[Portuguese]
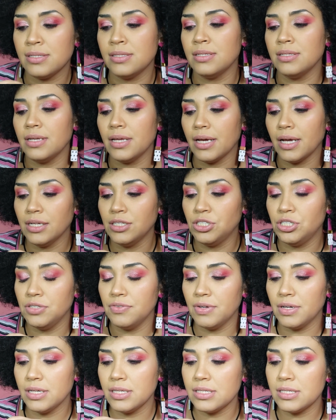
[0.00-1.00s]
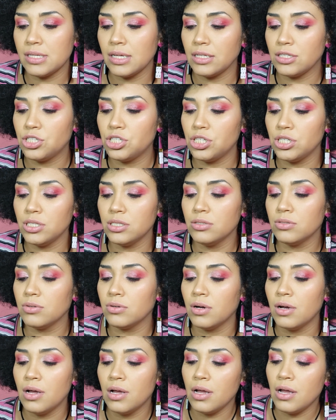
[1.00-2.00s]
assim, negativa nesse
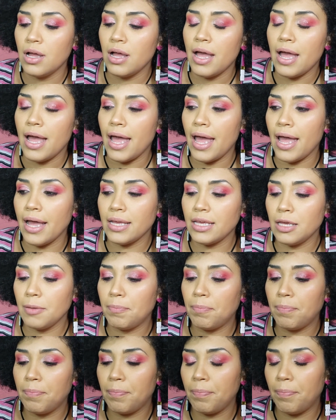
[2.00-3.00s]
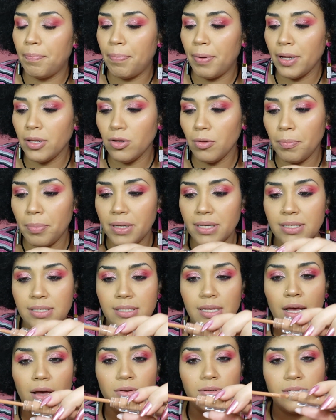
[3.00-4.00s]
sentido, é que pelo
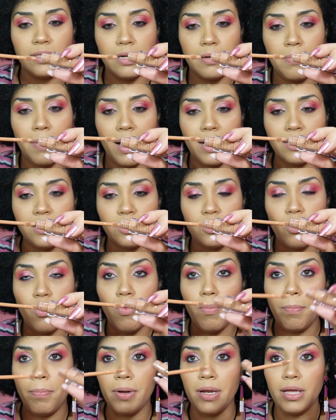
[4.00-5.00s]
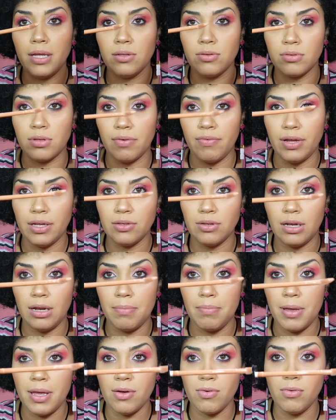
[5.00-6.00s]
pincel ser mais comprido, tá vendo? Ele
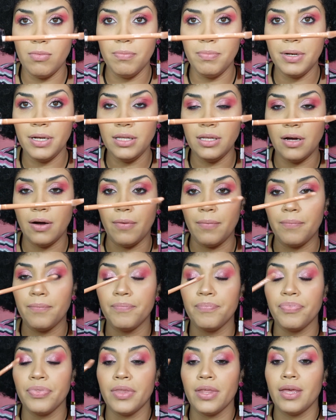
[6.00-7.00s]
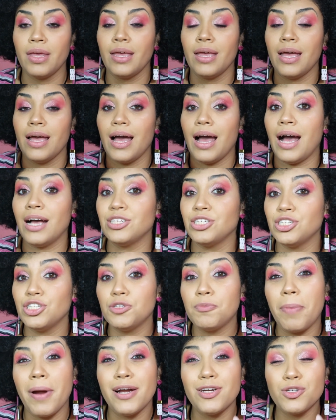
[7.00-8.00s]
é bem compridão a
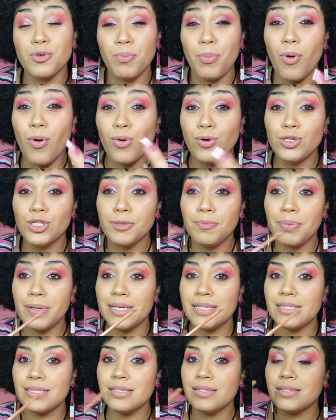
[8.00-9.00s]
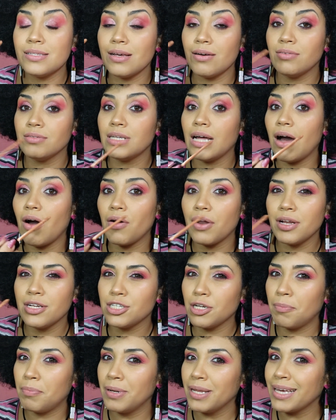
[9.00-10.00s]
gente perde um pouco de precisão na hora
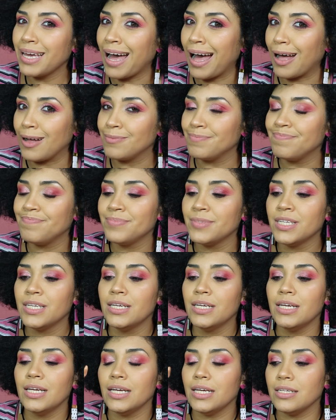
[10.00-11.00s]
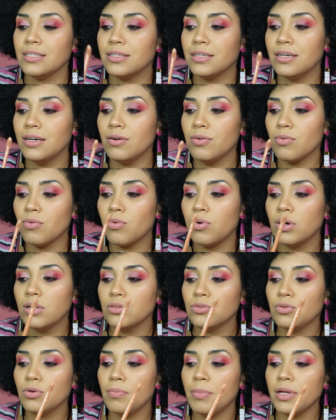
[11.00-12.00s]
de aplicar. Então,
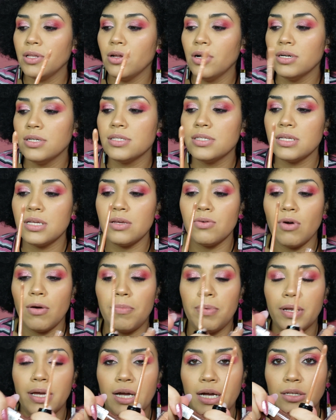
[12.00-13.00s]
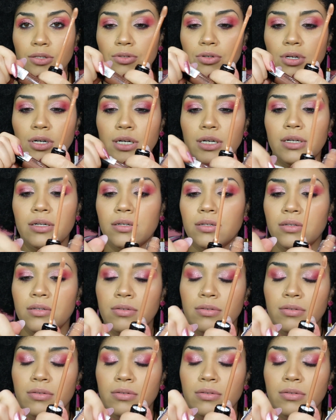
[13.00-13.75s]
quanto menorzinho o aplicador,